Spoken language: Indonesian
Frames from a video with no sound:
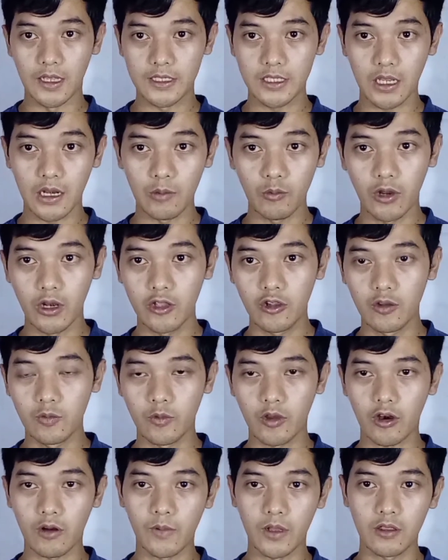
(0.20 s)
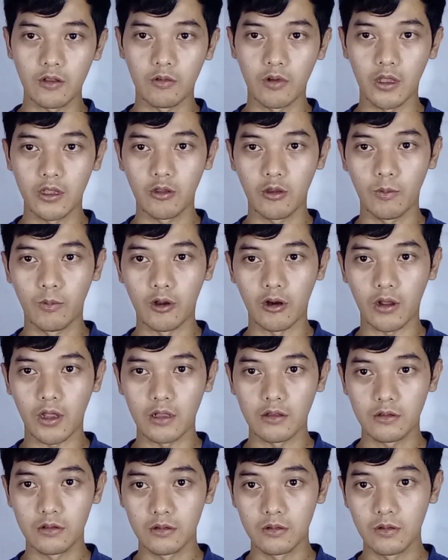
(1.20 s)
Assalamualaikum warahmatullahi
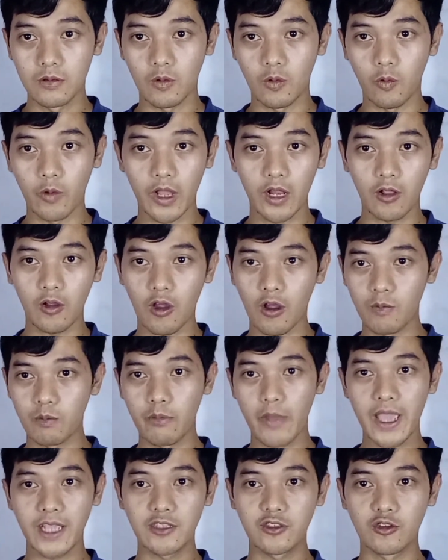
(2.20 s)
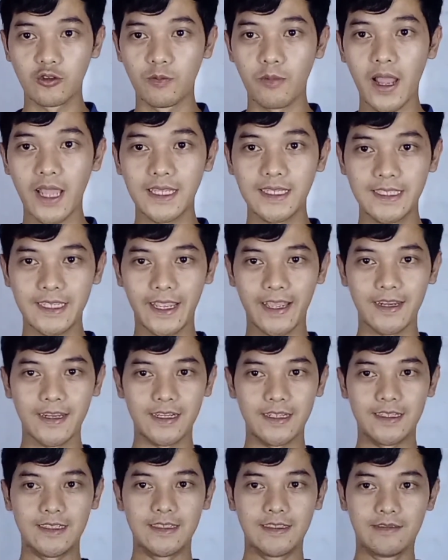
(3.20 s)
wabarakatuh. Welcome back to my
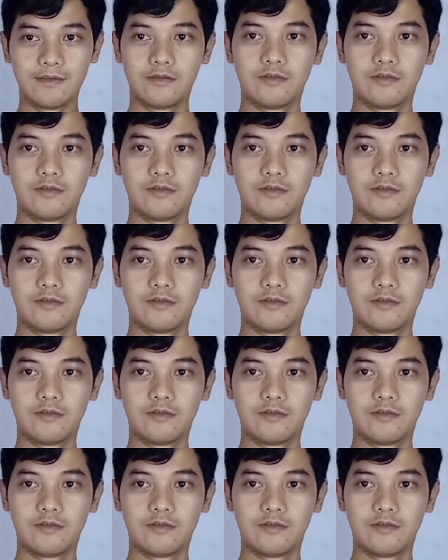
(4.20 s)
channel.